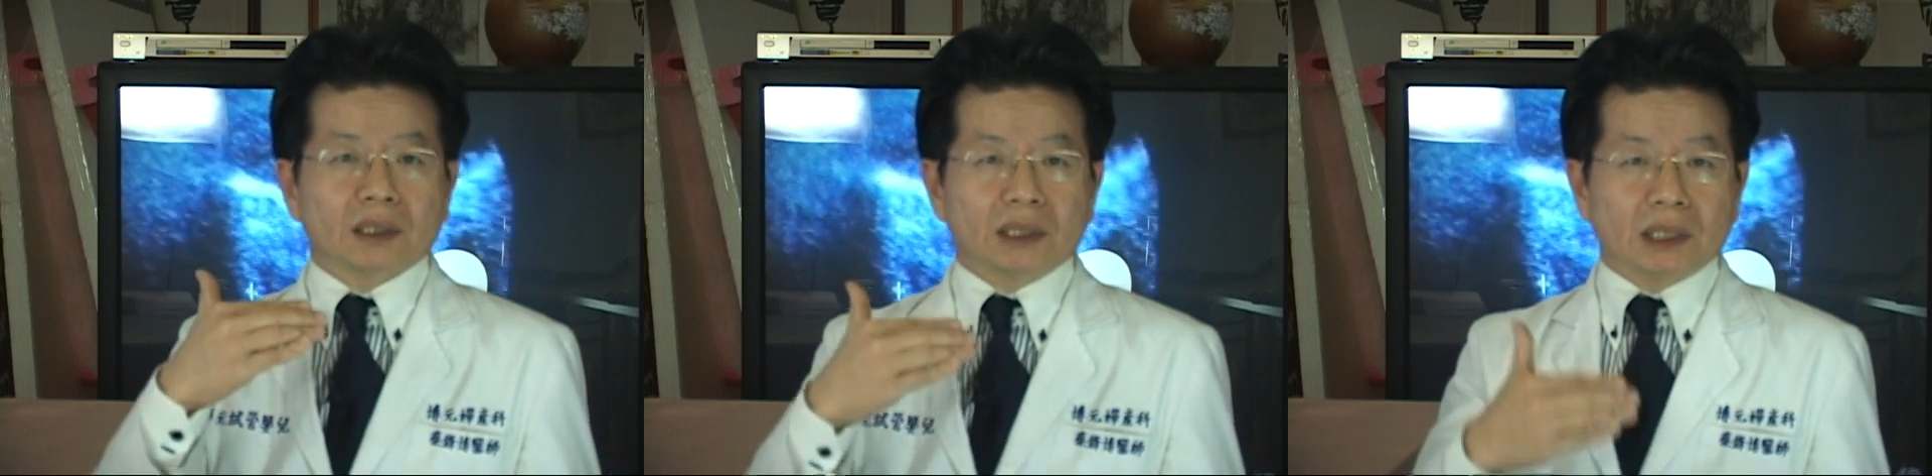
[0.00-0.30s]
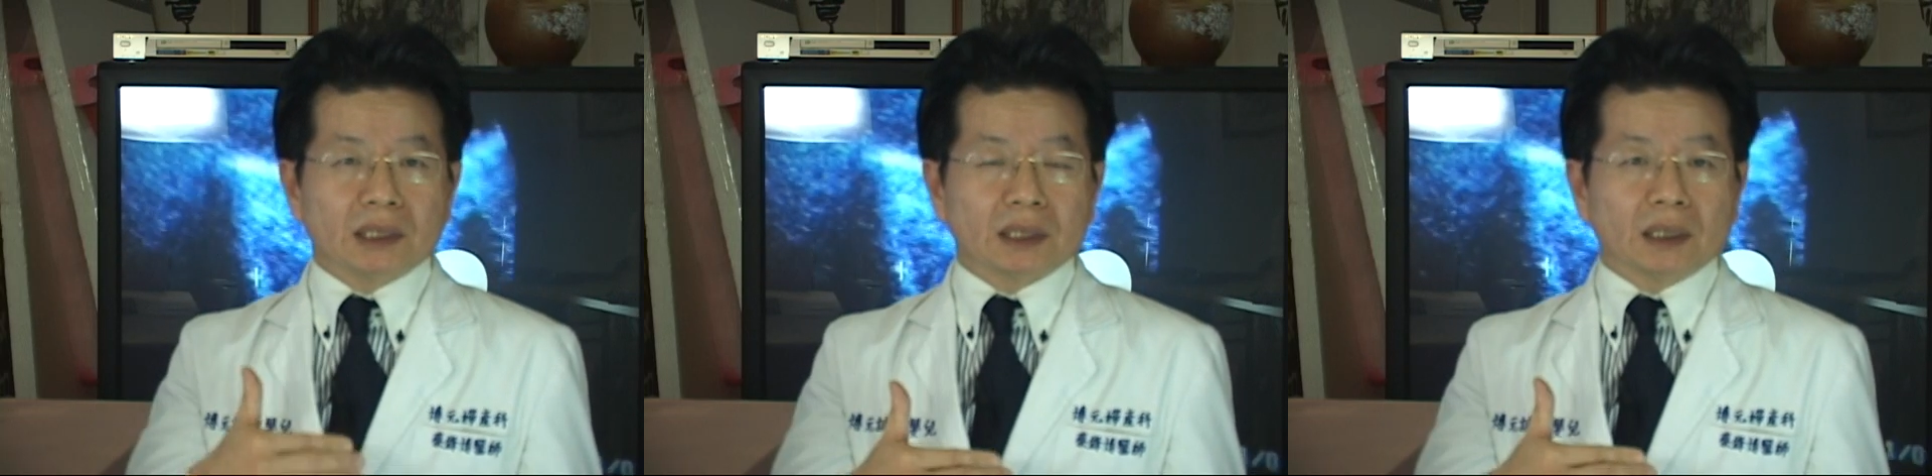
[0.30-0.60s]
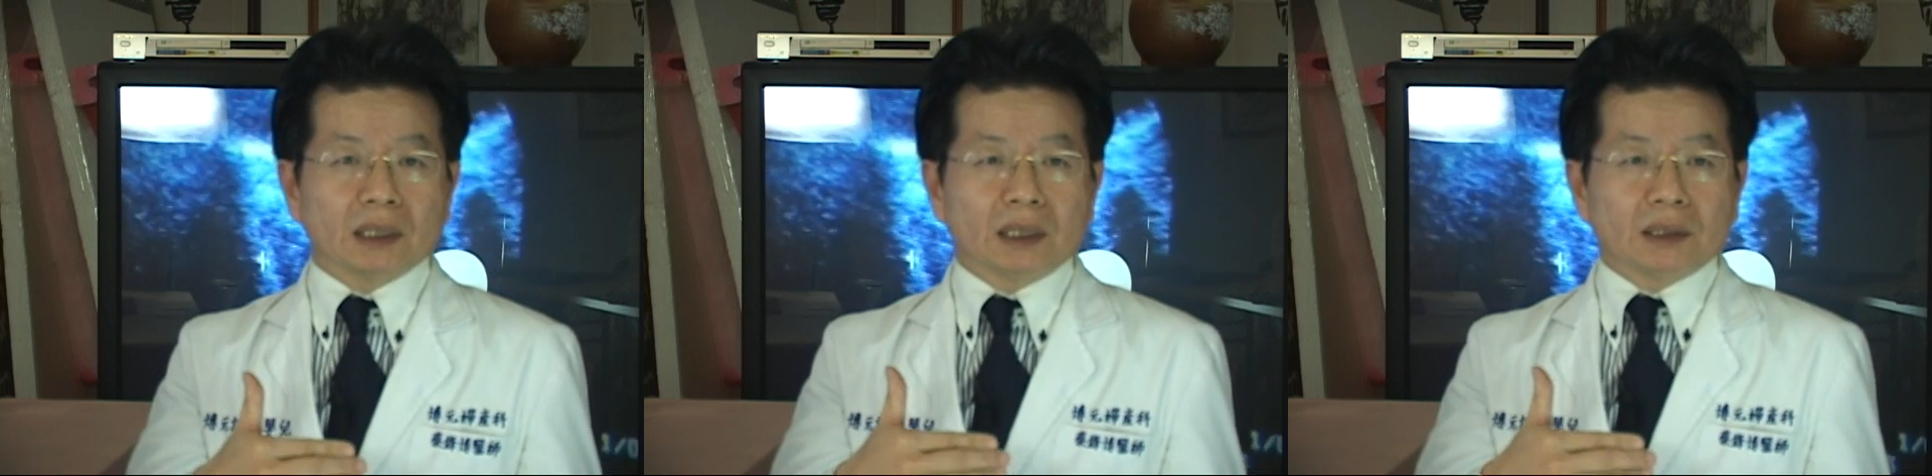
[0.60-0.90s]
急诊
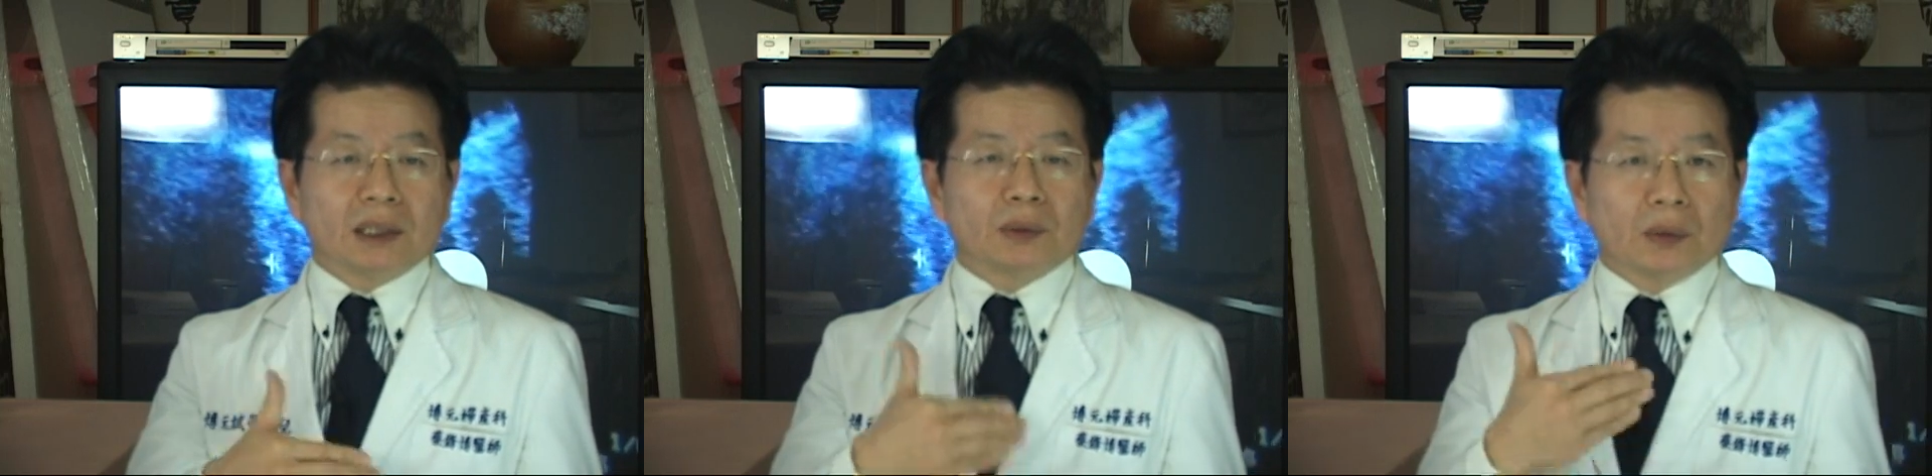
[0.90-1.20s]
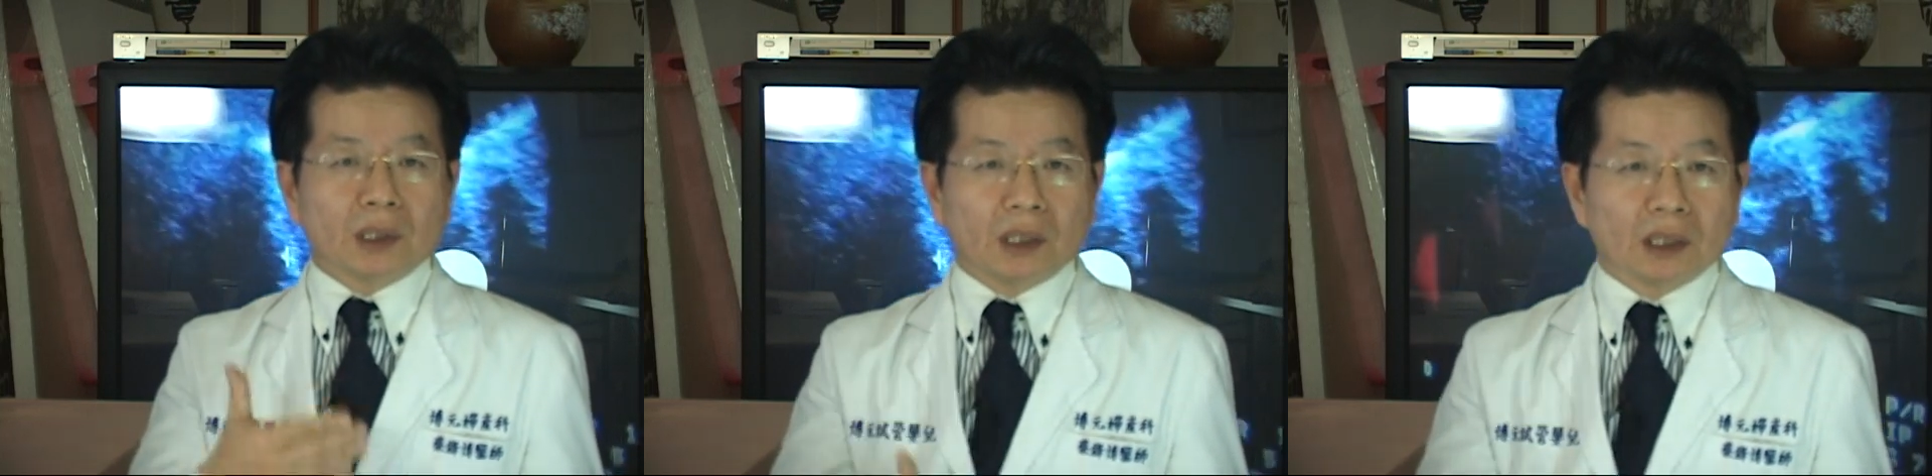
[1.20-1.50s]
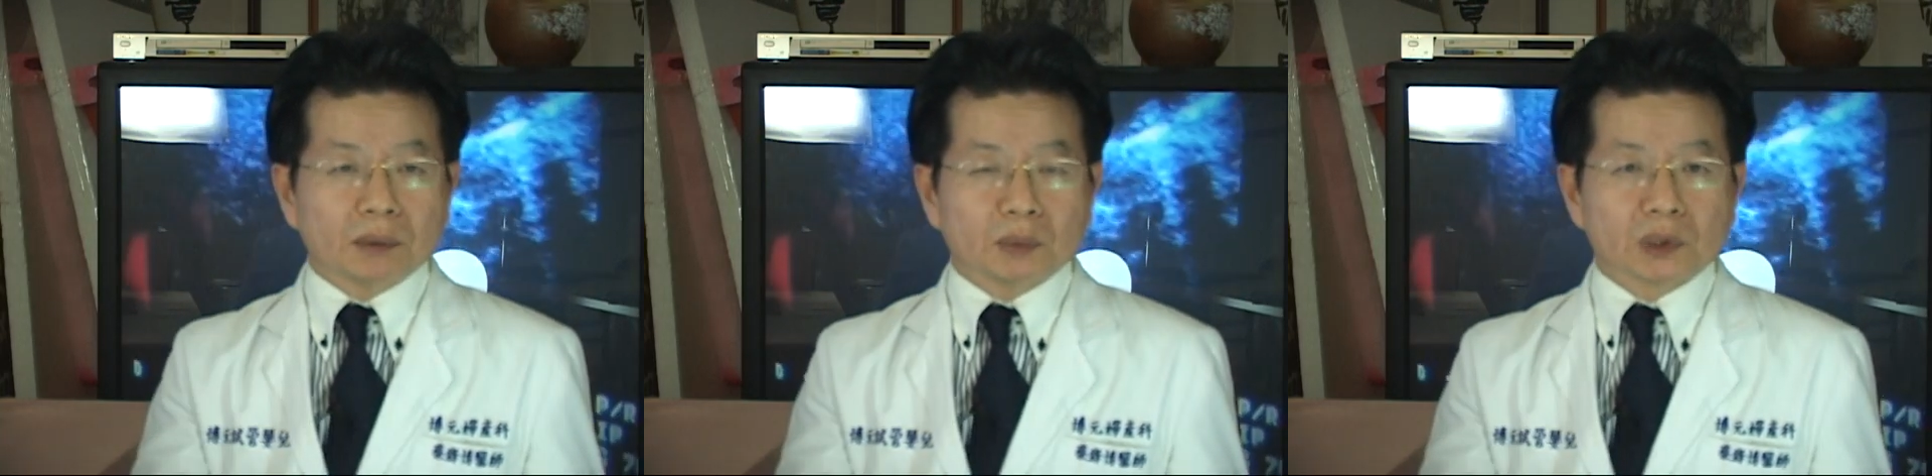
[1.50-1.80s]
去处理你
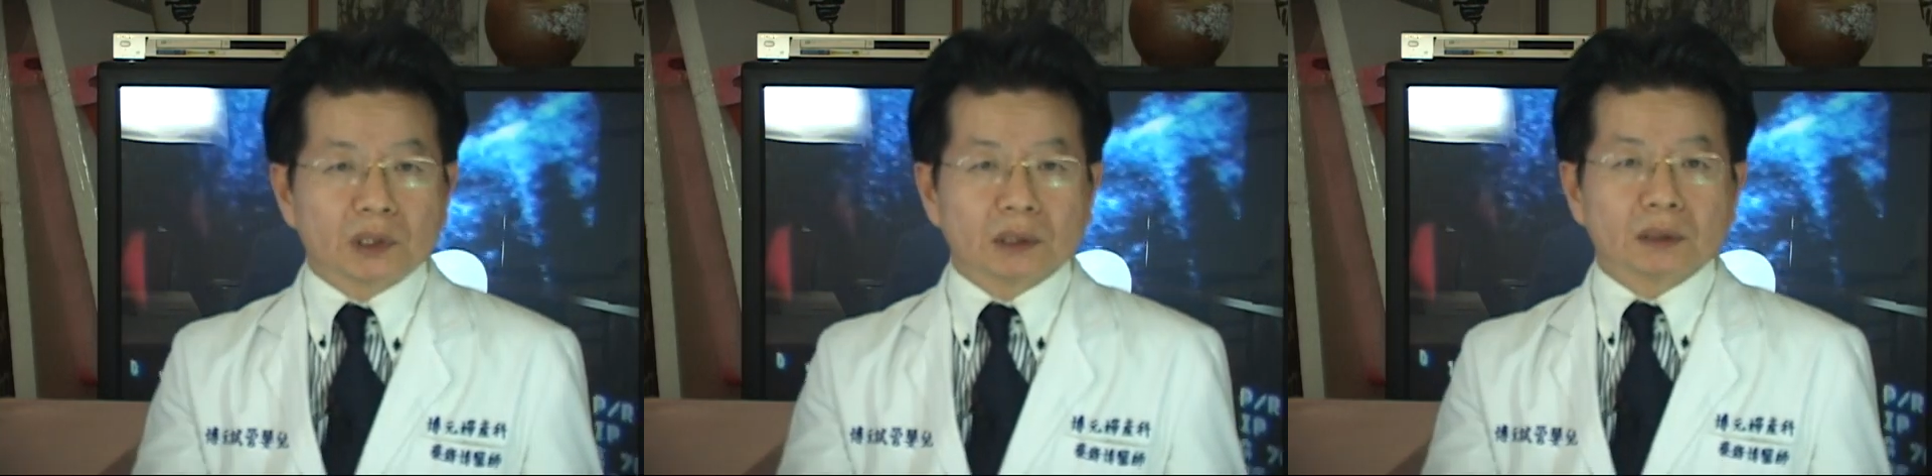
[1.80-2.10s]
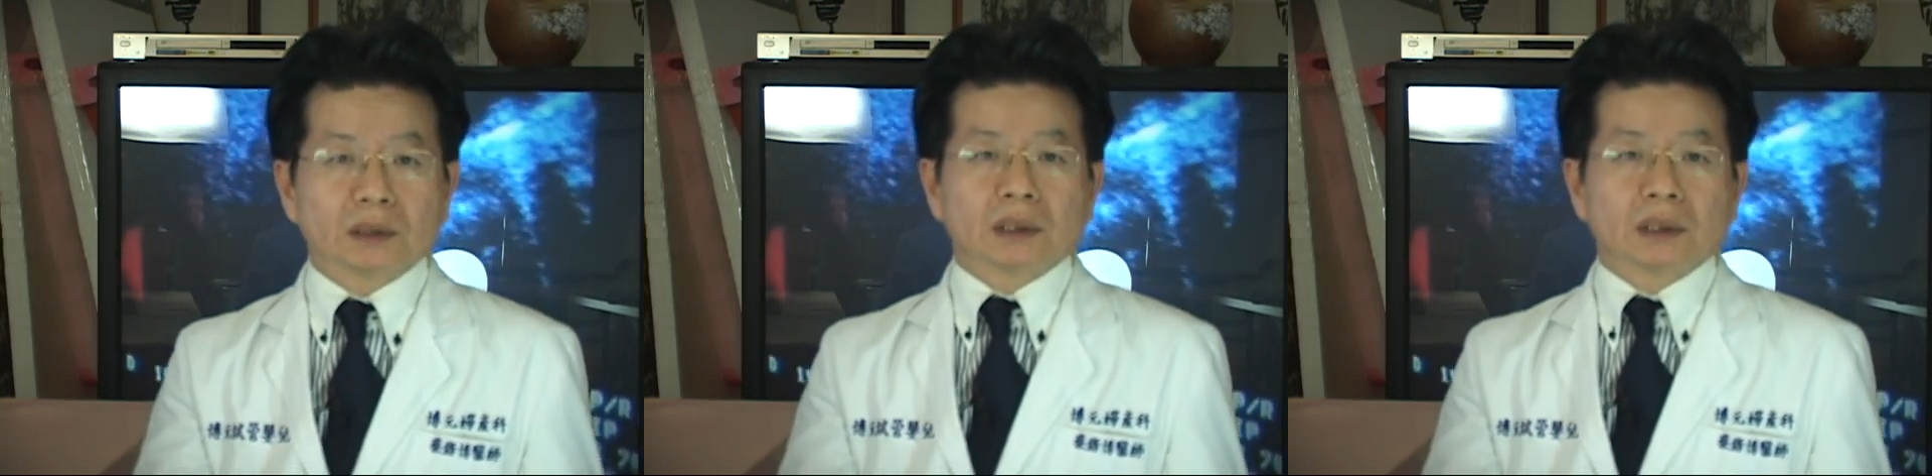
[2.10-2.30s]
的不适。